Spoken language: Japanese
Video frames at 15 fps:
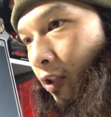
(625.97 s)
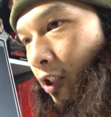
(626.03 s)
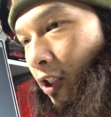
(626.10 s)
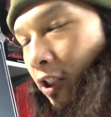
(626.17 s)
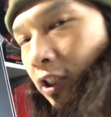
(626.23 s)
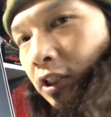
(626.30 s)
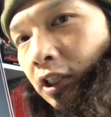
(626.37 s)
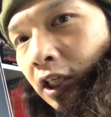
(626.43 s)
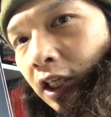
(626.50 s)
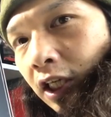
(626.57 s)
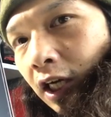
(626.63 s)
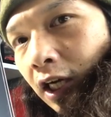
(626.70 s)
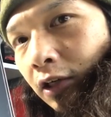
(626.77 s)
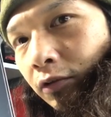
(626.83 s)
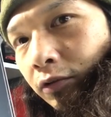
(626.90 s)
地震で被
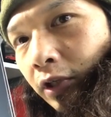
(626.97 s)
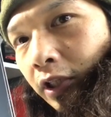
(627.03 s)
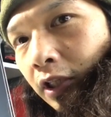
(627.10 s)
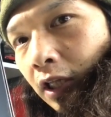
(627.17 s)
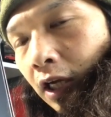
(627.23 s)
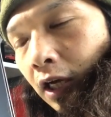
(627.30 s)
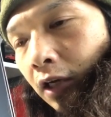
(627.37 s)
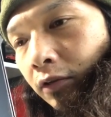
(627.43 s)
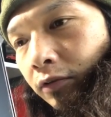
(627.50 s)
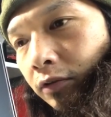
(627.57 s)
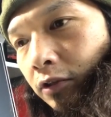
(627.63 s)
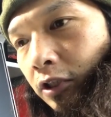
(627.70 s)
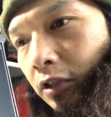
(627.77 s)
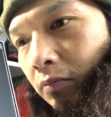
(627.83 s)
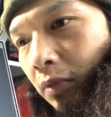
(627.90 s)
害を受けた
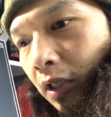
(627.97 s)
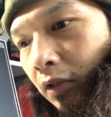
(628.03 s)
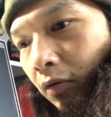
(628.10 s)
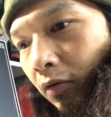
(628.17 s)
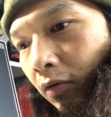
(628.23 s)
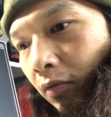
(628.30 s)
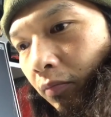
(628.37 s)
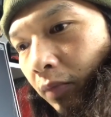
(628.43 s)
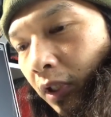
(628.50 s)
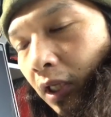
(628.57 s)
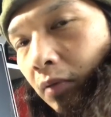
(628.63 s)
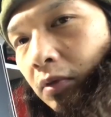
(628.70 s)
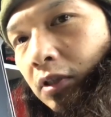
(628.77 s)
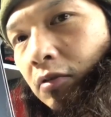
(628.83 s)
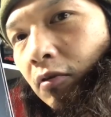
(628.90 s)
福島の
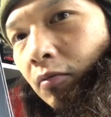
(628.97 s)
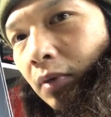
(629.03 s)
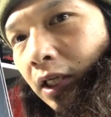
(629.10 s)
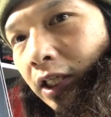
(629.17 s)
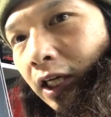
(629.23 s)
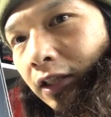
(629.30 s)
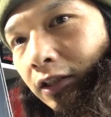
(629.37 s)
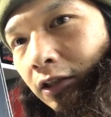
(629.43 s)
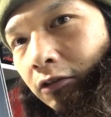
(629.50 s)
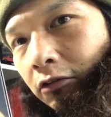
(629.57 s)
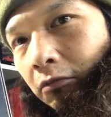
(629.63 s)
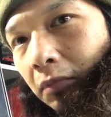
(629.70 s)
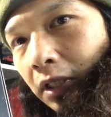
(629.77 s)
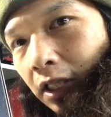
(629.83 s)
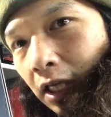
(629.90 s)
南相馬にあった
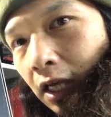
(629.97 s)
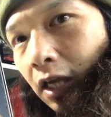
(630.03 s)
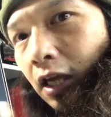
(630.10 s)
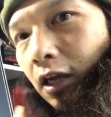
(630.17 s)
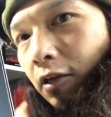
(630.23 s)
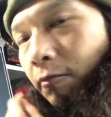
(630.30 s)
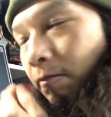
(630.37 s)
車で、